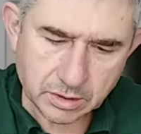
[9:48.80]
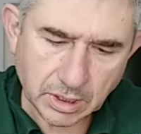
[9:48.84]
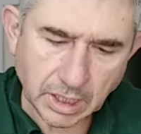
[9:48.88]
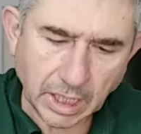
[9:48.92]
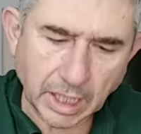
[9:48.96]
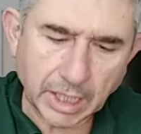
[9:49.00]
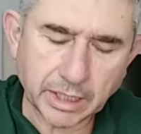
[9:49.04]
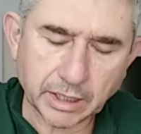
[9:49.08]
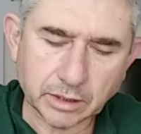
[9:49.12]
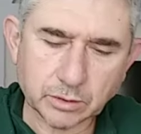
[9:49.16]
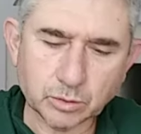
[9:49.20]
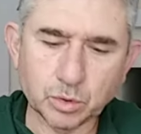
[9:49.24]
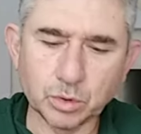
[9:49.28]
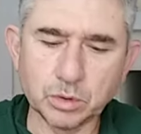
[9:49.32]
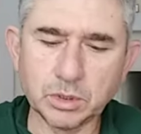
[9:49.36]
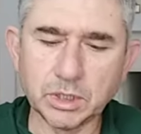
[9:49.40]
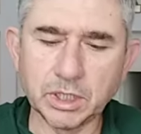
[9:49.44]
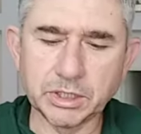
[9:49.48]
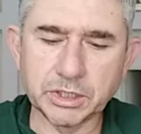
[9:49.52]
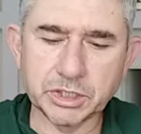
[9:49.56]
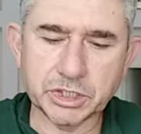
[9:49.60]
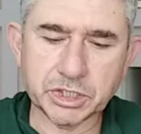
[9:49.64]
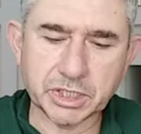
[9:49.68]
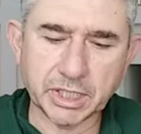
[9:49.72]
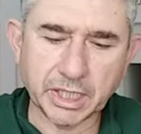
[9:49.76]
Gayet
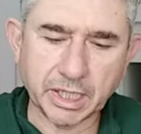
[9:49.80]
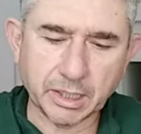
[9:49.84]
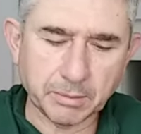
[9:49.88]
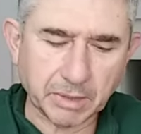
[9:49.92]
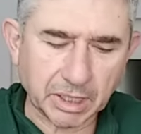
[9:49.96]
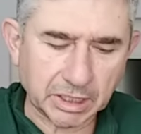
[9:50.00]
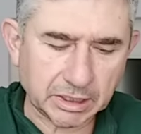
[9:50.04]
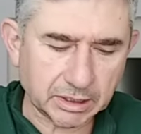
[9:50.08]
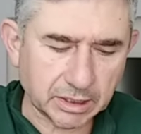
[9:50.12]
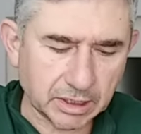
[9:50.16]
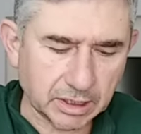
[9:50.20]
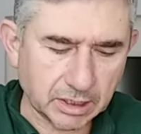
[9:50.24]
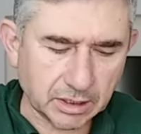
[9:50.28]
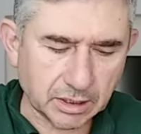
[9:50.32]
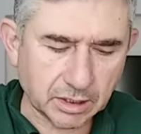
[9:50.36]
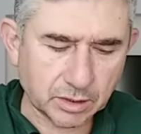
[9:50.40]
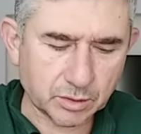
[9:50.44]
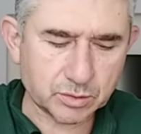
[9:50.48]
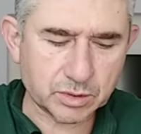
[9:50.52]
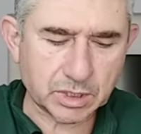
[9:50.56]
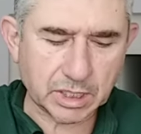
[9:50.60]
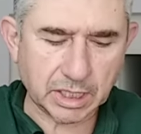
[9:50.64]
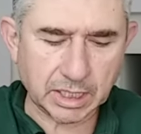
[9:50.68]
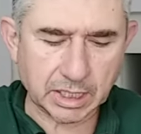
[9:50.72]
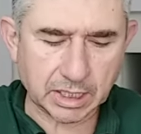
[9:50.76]
kullanışlı. Yabatları da
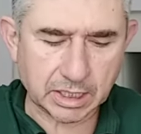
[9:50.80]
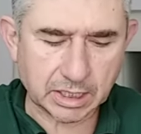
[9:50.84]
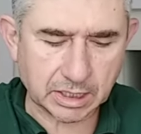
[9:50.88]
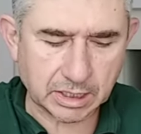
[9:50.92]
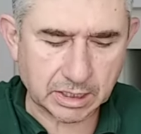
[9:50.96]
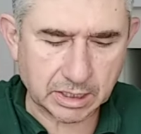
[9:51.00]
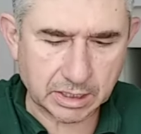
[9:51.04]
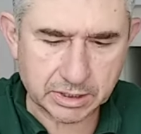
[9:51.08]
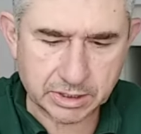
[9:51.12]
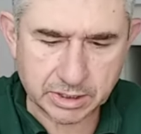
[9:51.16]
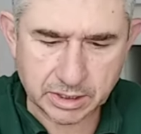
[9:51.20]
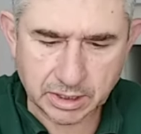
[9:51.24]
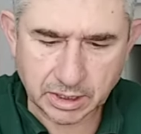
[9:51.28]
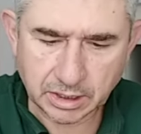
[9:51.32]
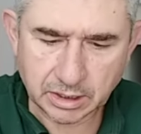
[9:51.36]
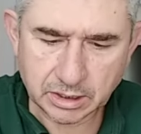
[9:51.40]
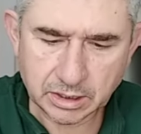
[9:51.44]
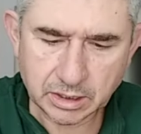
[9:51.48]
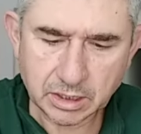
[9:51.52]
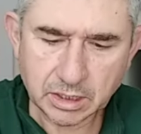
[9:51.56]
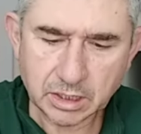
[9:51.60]
güzel arkadaşlar.